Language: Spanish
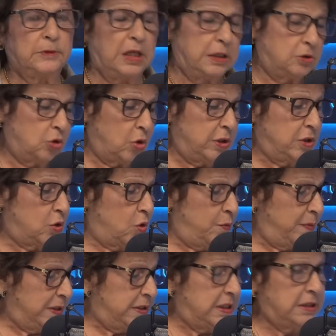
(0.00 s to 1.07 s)
estos
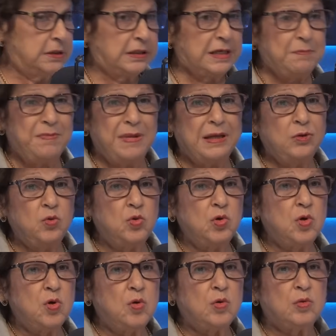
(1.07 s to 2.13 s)
inconvenientes.
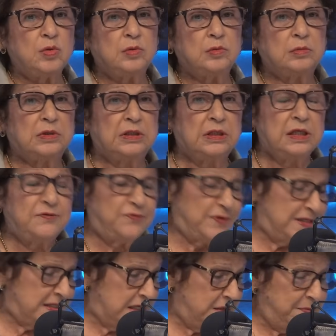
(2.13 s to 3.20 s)
Maduro
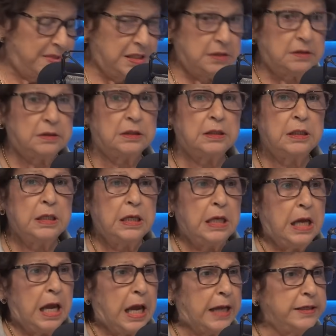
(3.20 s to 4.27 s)
difícilmente.
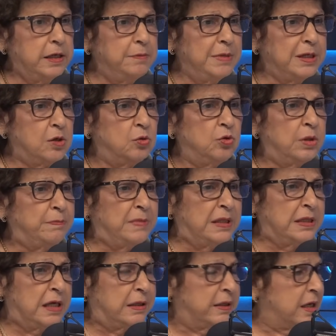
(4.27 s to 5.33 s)
Ayer me,
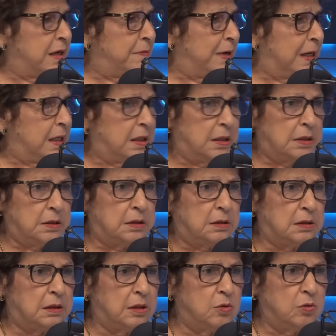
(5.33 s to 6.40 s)
narraba al,
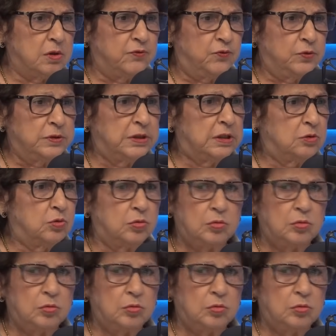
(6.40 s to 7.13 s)
creo que fuiste